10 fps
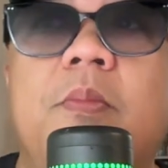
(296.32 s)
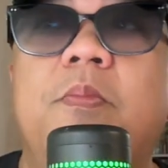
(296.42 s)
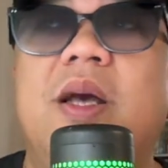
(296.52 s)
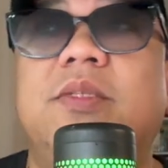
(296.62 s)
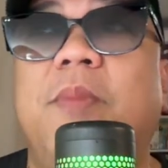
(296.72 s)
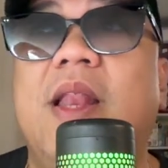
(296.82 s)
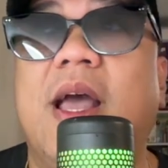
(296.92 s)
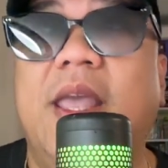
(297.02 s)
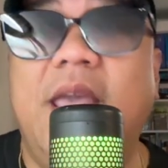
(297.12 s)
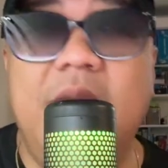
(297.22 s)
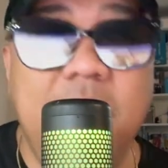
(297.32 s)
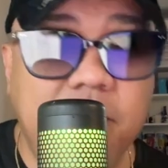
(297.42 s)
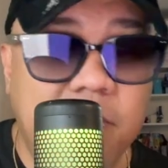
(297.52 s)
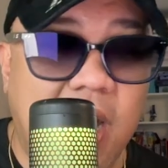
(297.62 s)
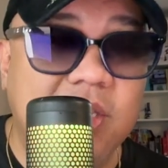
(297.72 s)
mas malaki
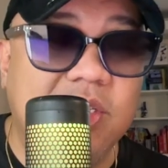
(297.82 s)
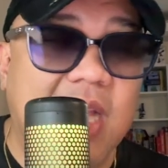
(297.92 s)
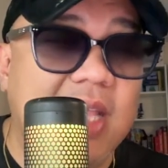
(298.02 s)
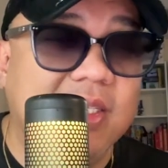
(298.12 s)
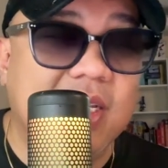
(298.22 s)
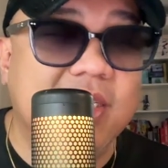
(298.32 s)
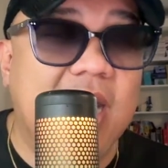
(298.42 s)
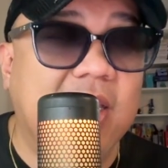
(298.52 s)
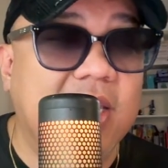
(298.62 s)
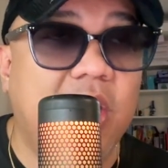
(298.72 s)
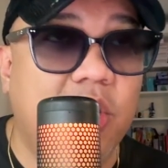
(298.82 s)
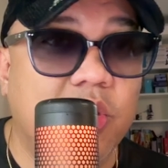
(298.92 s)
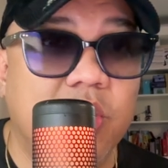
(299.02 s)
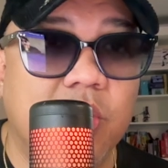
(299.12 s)
ang chances natin ngayon